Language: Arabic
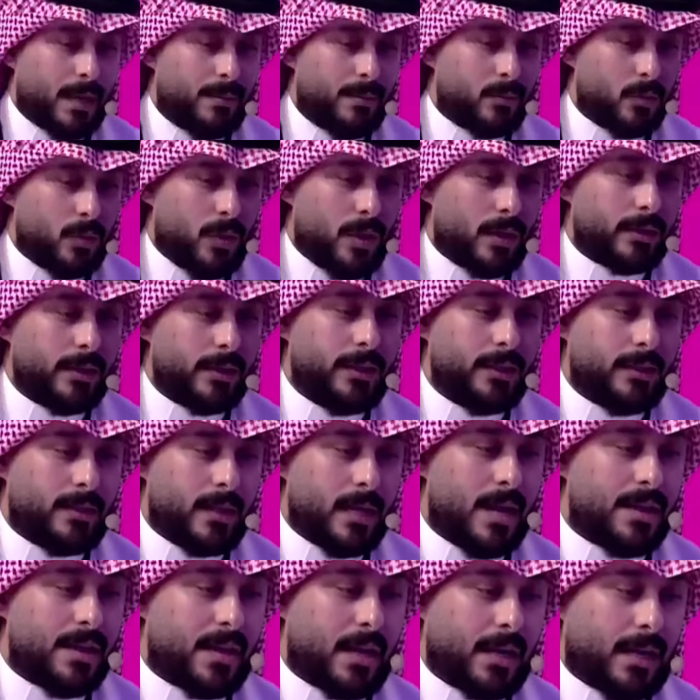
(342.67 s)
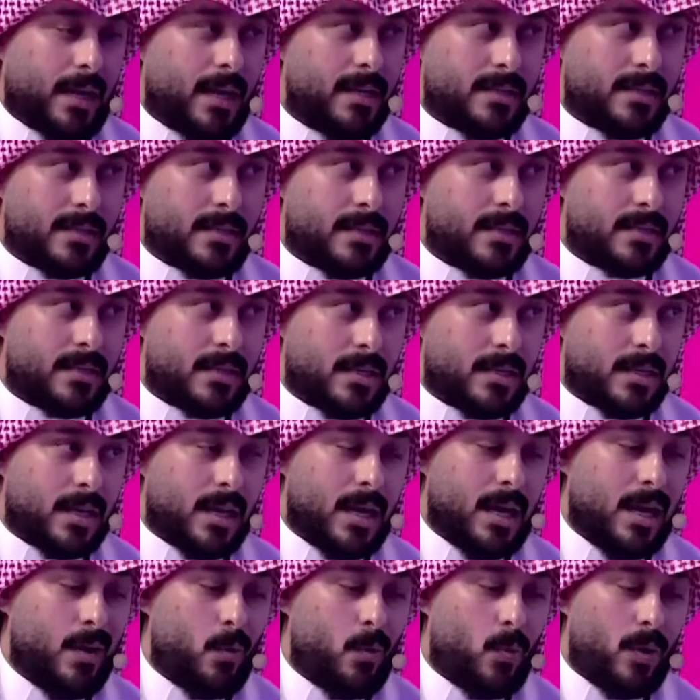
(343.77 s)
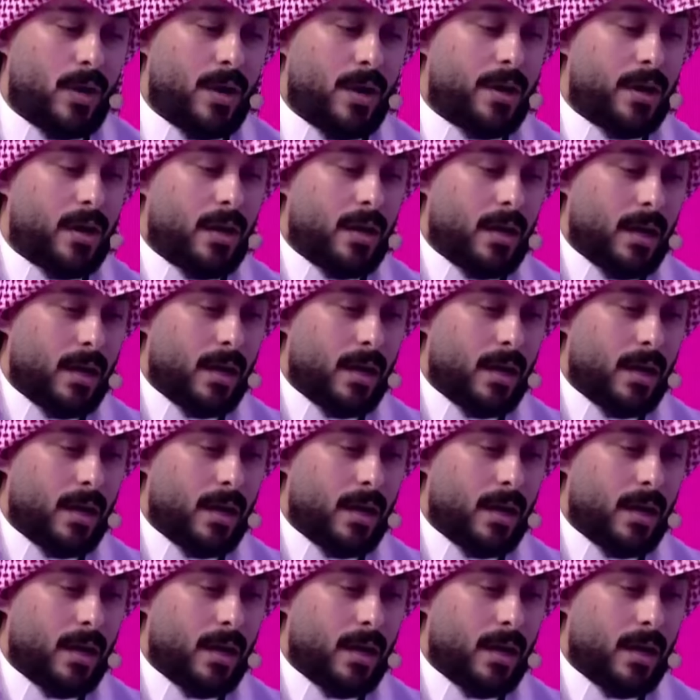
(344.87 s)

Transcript: كل برامج الواقع هي ثلاث ركائز اساسيه اولا